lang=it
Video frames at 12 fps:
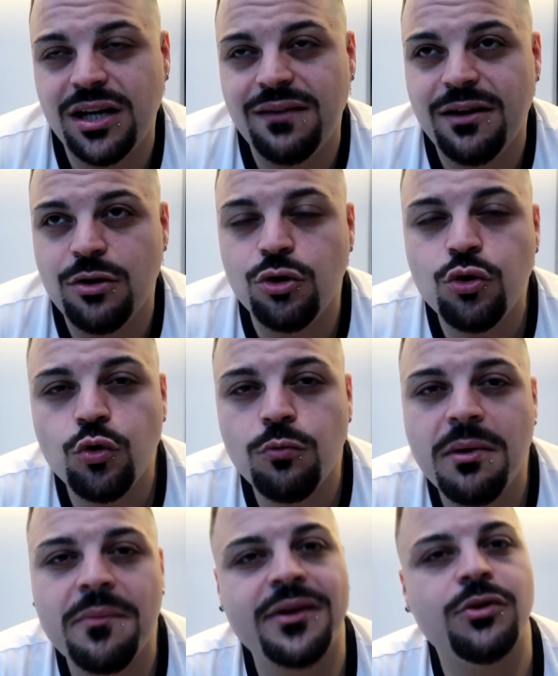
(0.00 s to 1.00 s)
a livello di
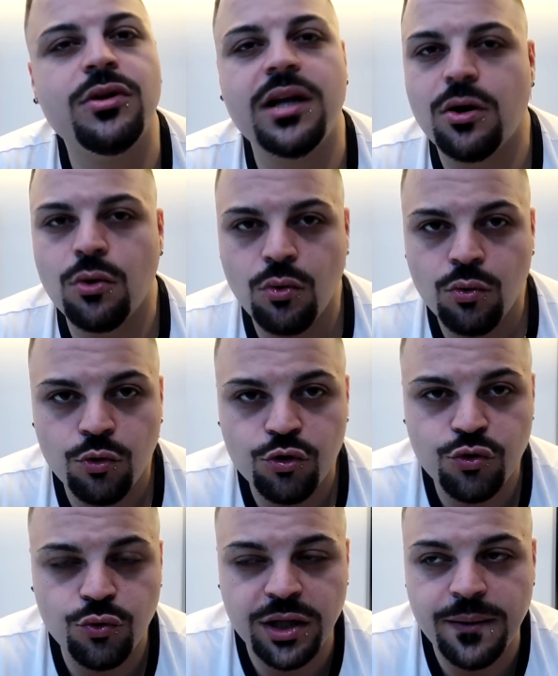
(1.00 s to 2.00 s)
YouTube, ma non erano
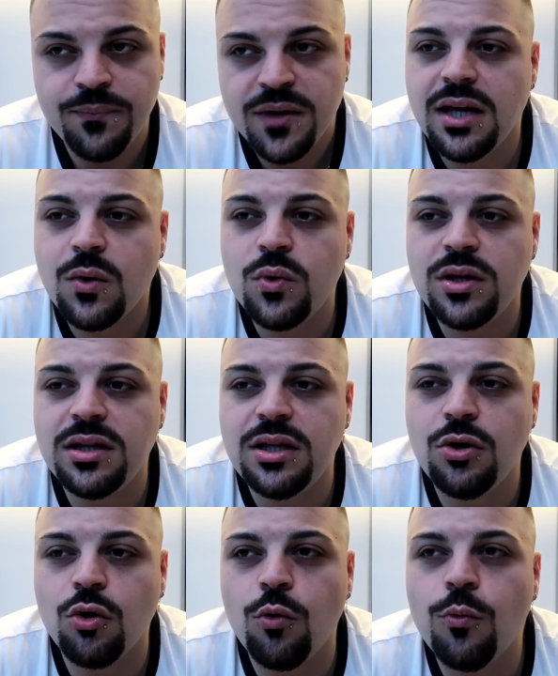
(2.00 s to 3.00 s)
conosciute. E quindi
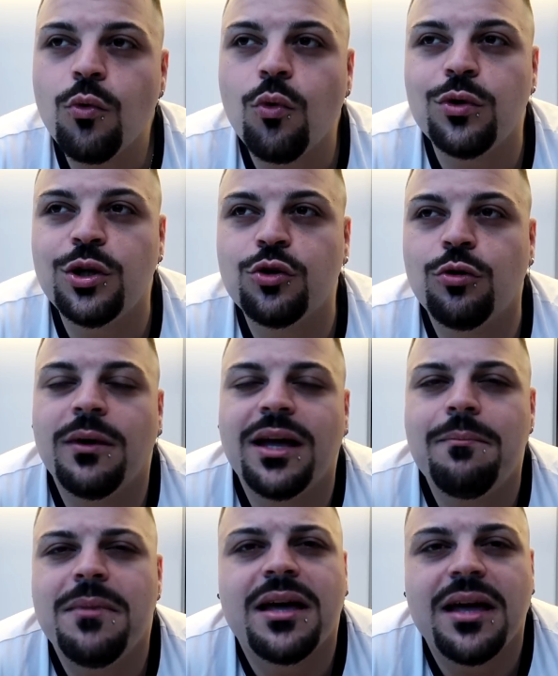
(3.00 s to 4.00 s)
io comunque ho detto: Ma
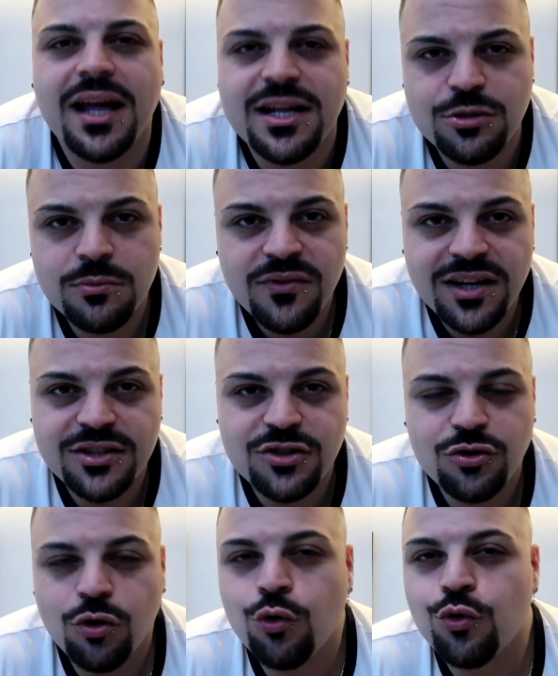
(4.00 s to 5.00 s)
che me che cazzo mi frega se
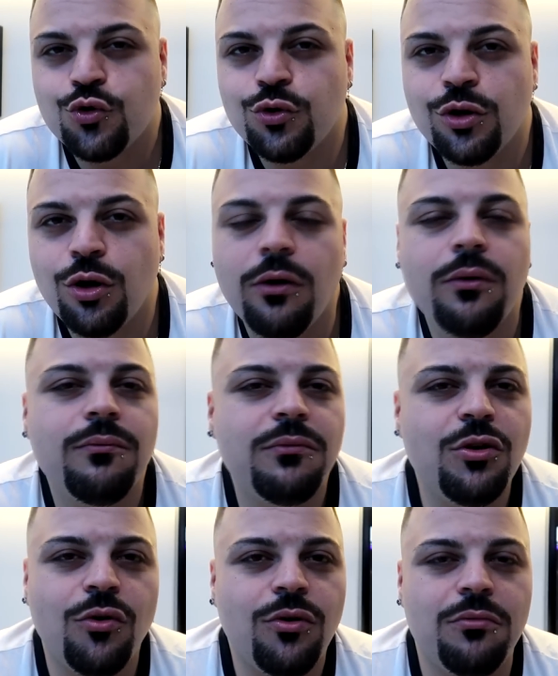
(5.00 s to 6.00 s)
sono conosciuto o no?
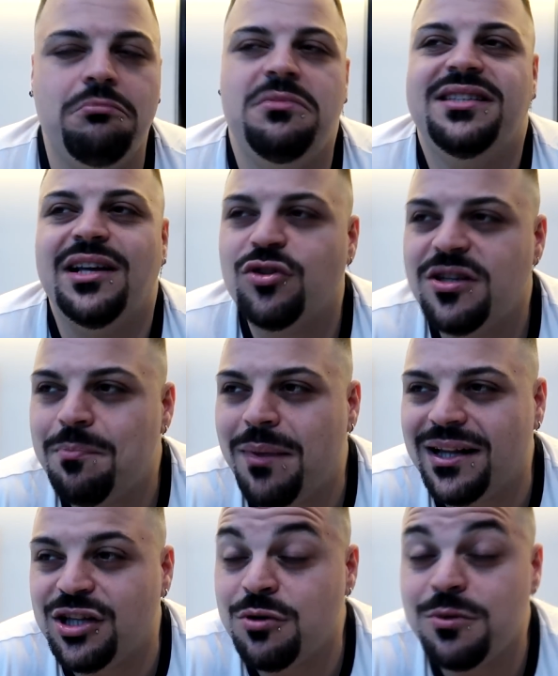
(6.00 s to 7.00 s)
Io mi stanno
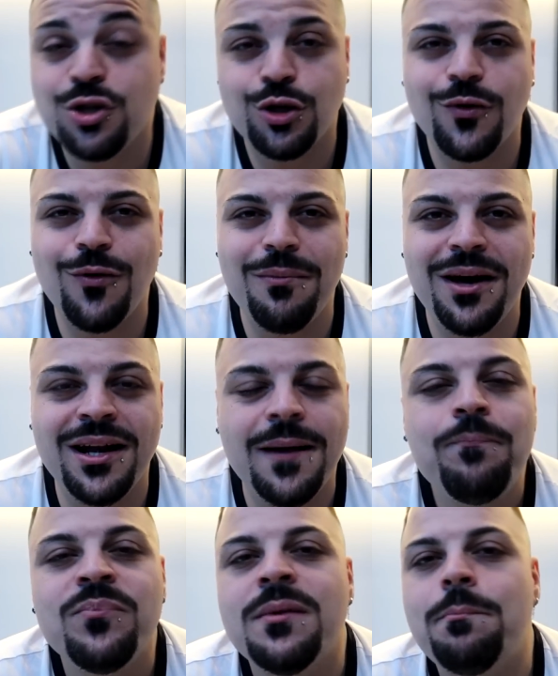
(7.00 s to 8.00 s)
simpatici, mi ci trovo
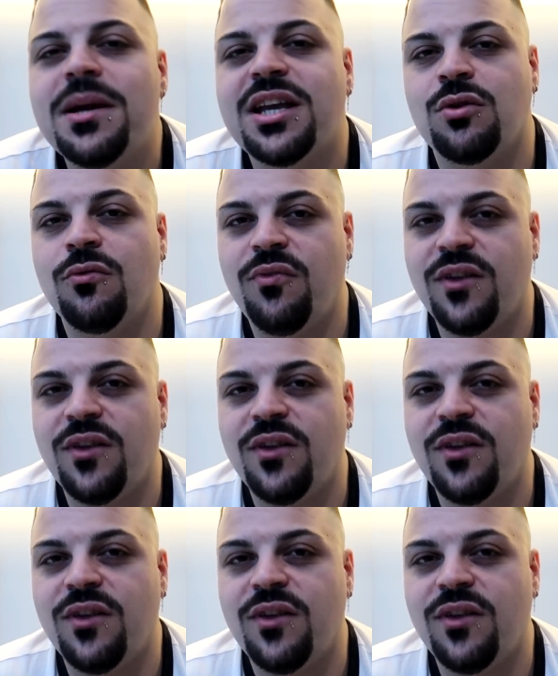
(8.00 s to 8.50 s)
bene. Perché non